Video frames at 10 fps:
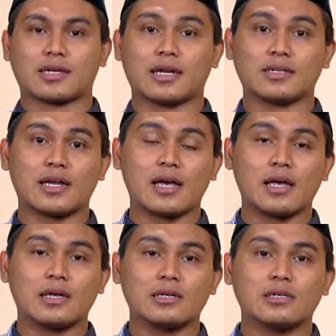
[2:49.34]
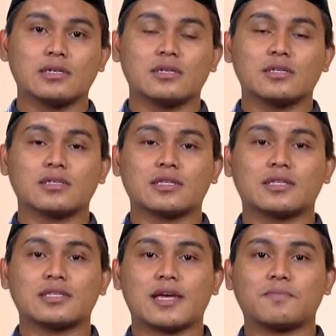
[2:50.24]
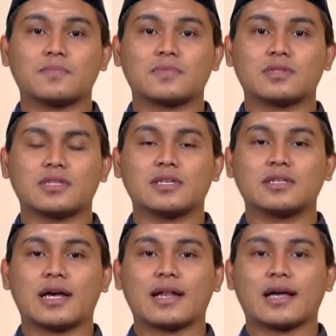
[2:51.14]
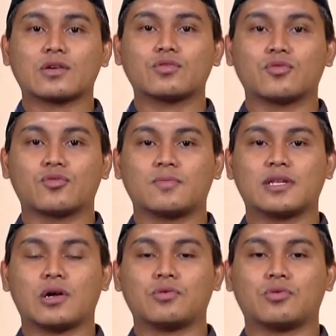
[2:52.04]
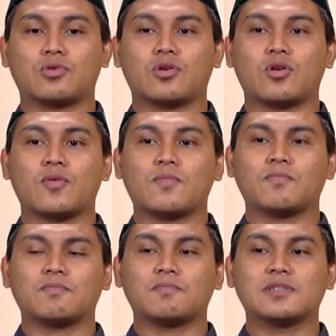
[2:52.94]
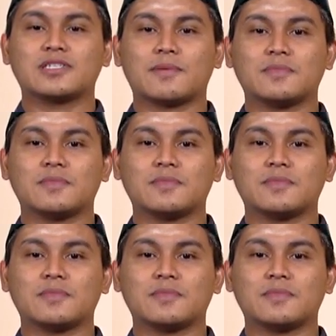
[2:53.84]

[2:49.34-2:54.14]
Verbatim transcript: karena setiap tindak laku beliau bisa